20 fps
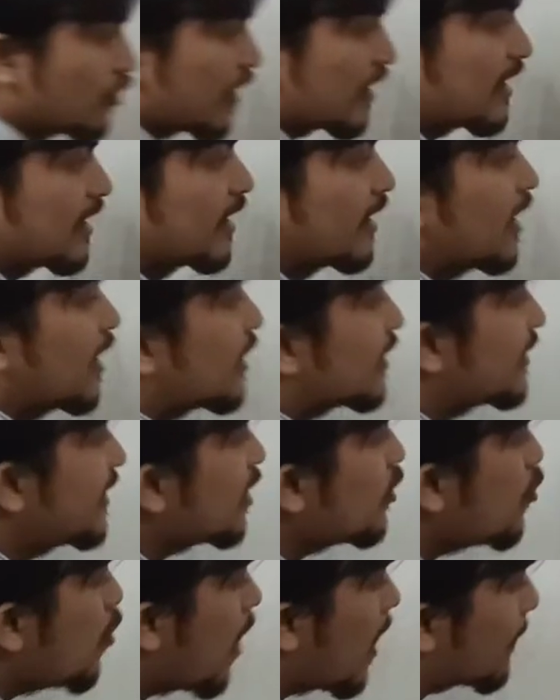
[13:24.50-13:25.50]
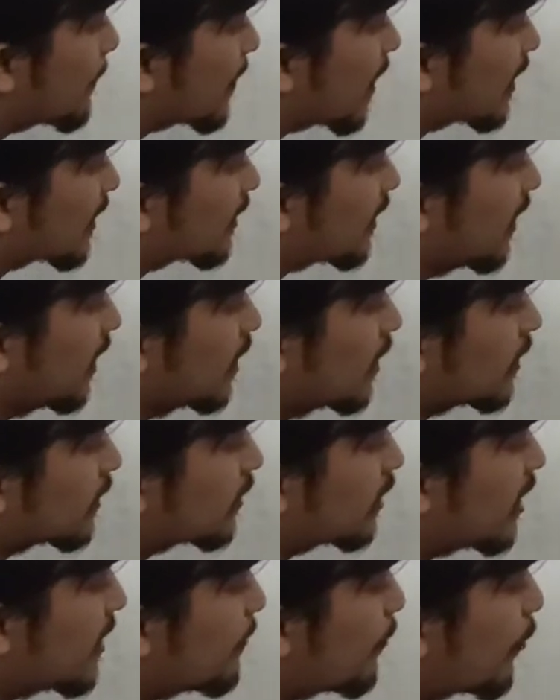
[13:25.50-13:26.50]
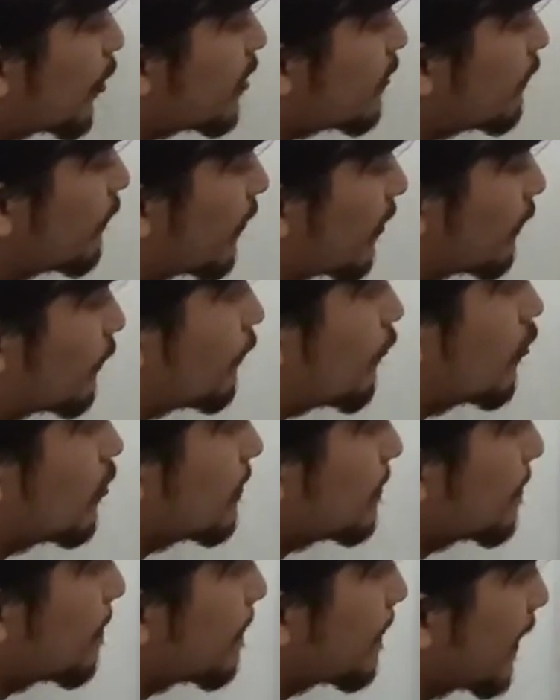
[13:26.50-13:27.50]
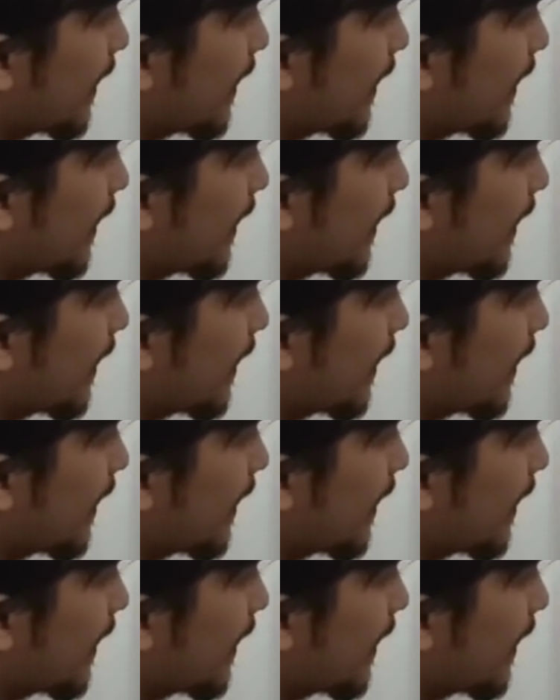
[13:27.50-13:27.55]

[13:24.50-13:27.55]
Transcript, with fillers: तो देखिए ये हुआ आपका कितना 3.14 पॉइंट वन फोर